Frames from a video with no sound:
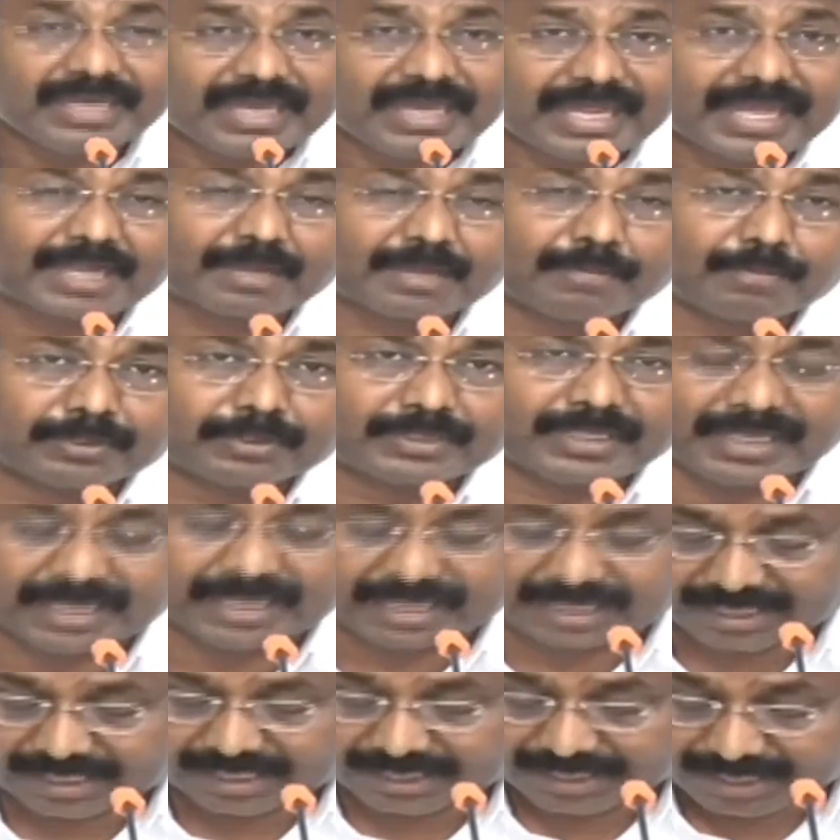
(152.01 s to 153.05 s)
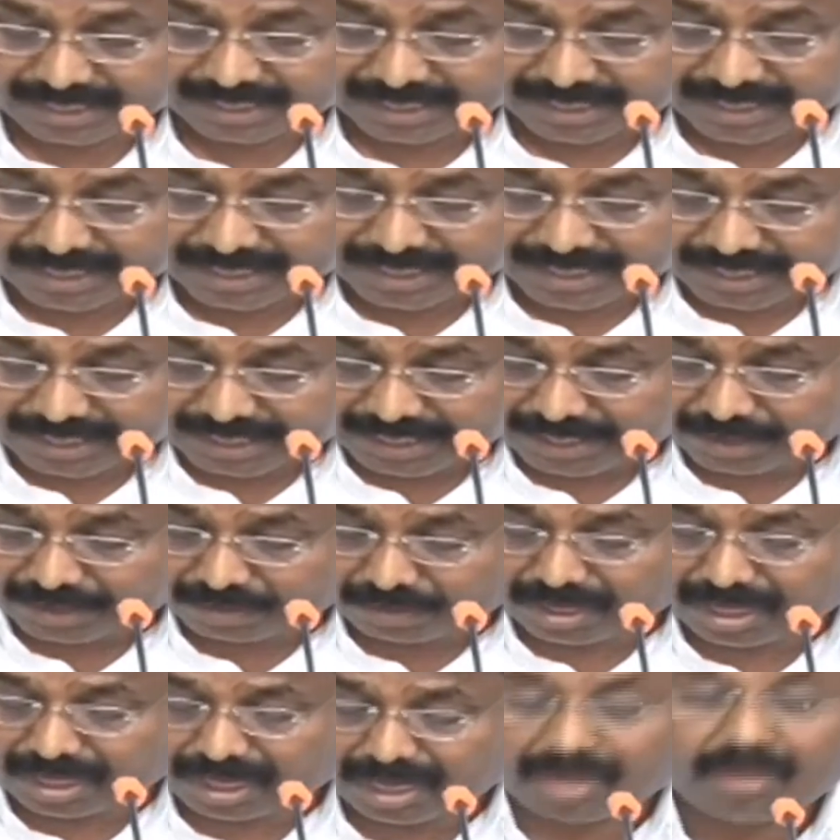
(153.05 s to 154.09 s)
లేకపోతే ఈ
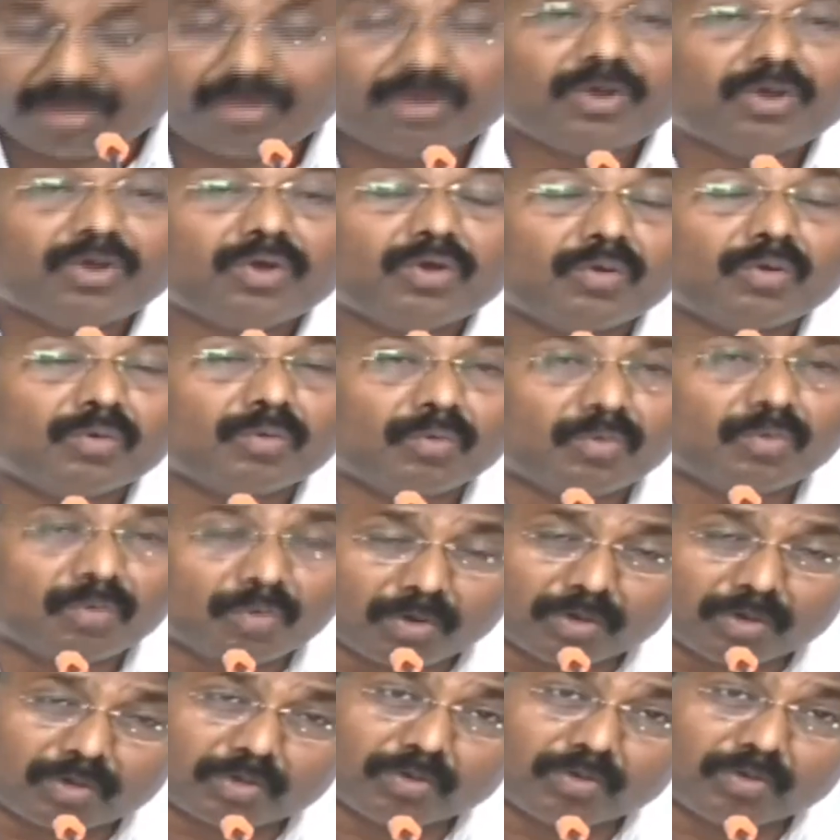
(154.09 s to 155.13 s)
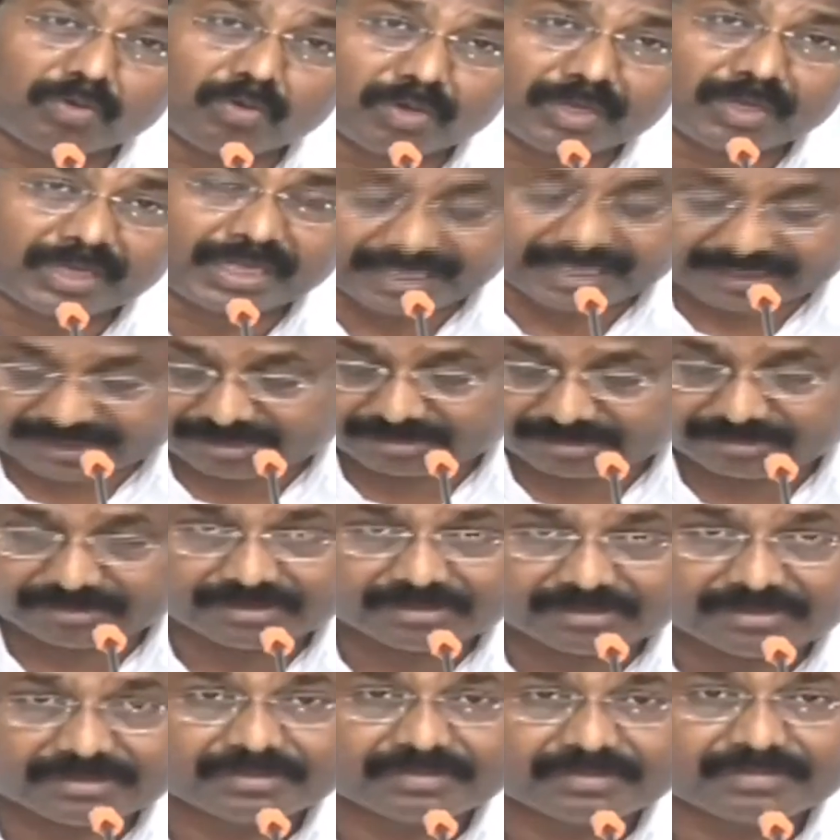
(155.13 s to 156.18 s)
యొక్క ఓటుకు నోటు కేసు
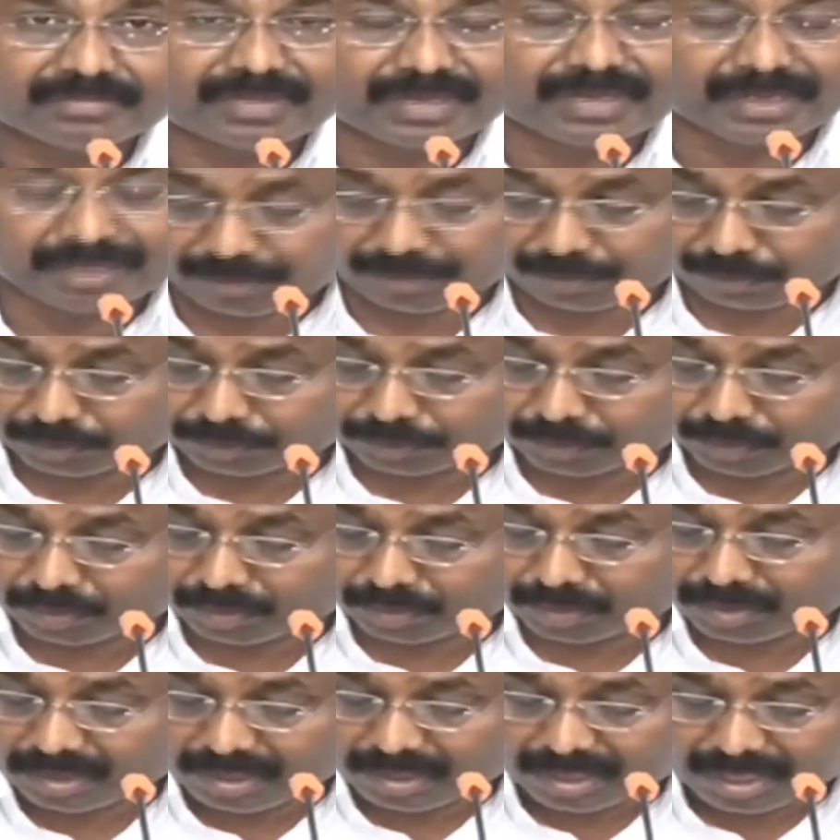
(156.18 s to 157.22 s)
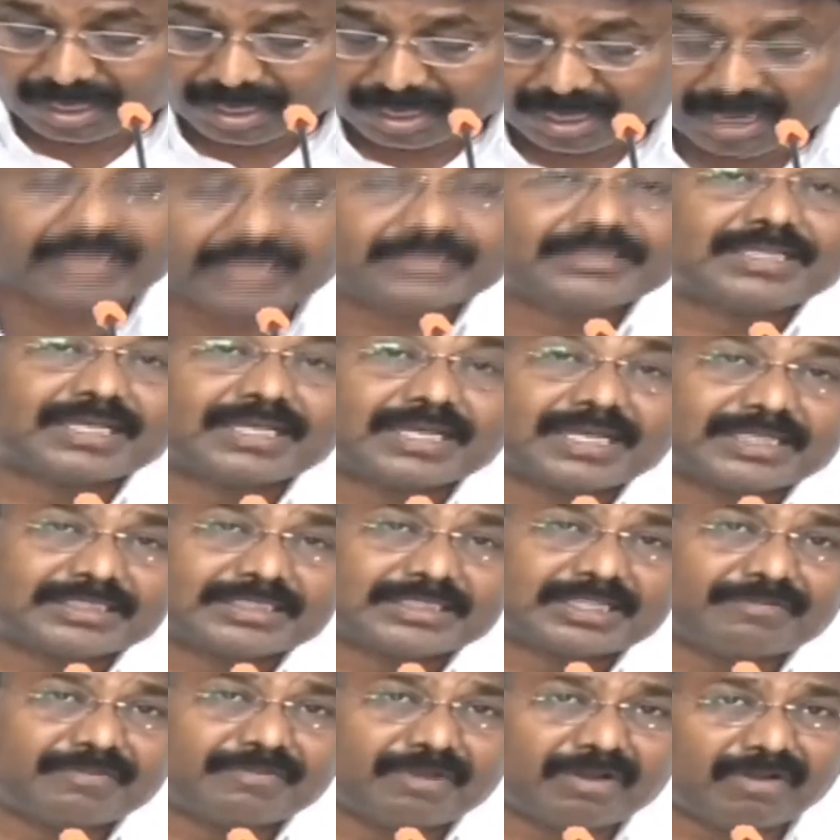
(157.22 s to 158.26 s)
మరి ఈరోజు
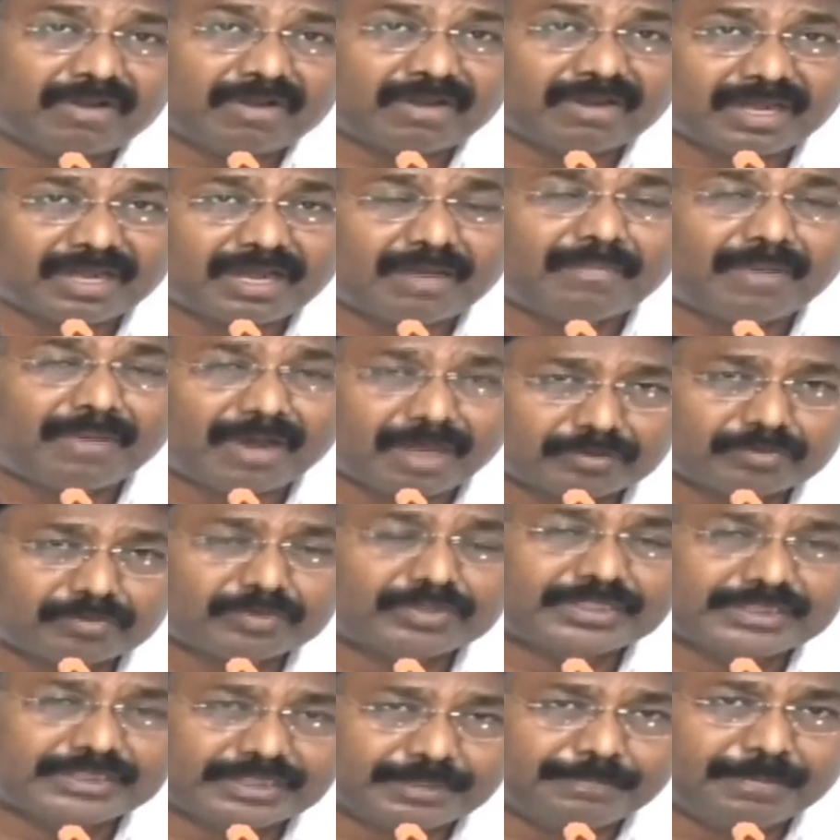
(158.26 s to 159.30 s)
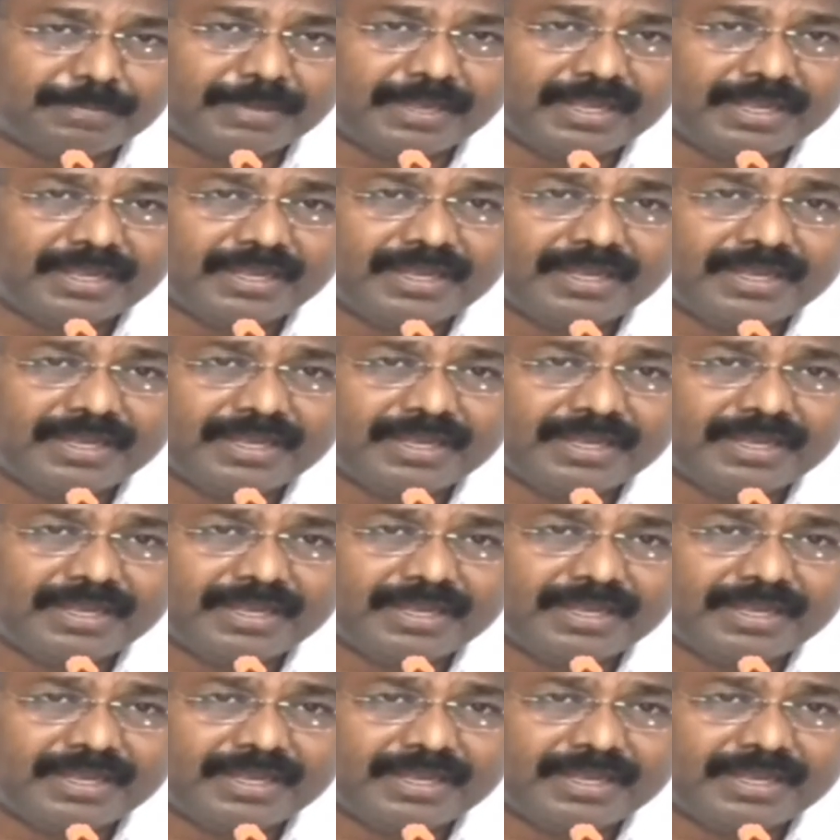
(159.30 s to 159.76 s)
అంతరాష్ట్ర వ్యవహారంగా మారుతుందని చెప్పి